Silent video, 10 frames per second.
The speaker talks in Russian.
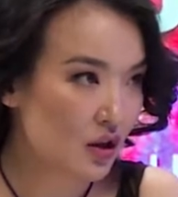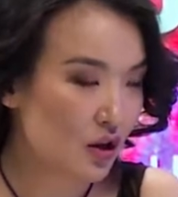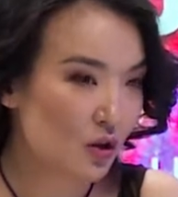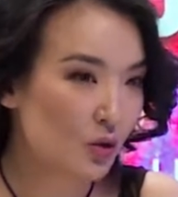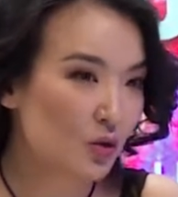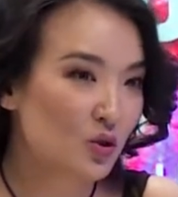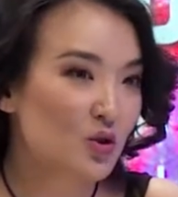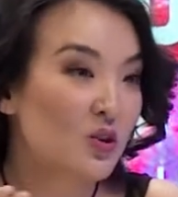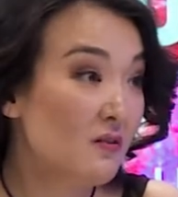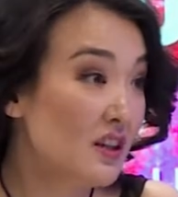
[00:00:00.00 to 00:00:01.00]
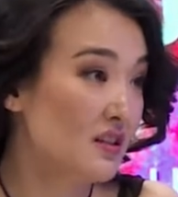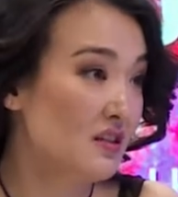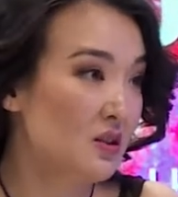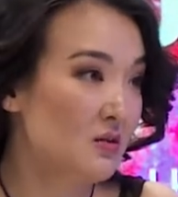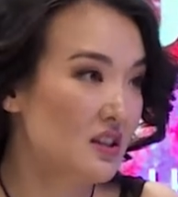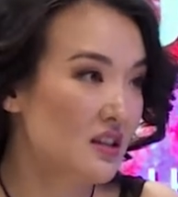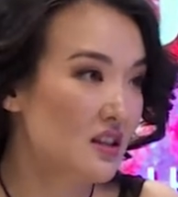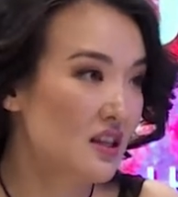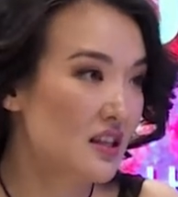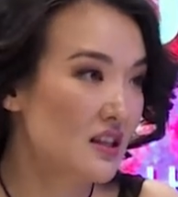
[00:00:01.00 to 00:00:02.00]
но он еще не видел этого
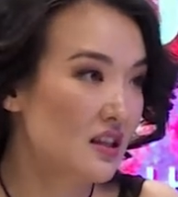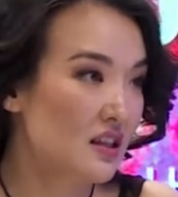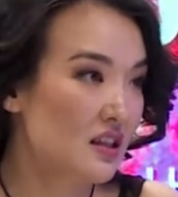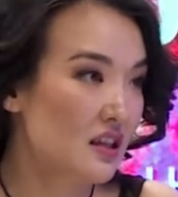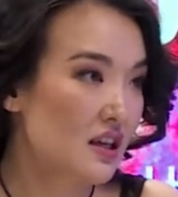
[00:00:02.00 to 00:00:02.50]
соискателя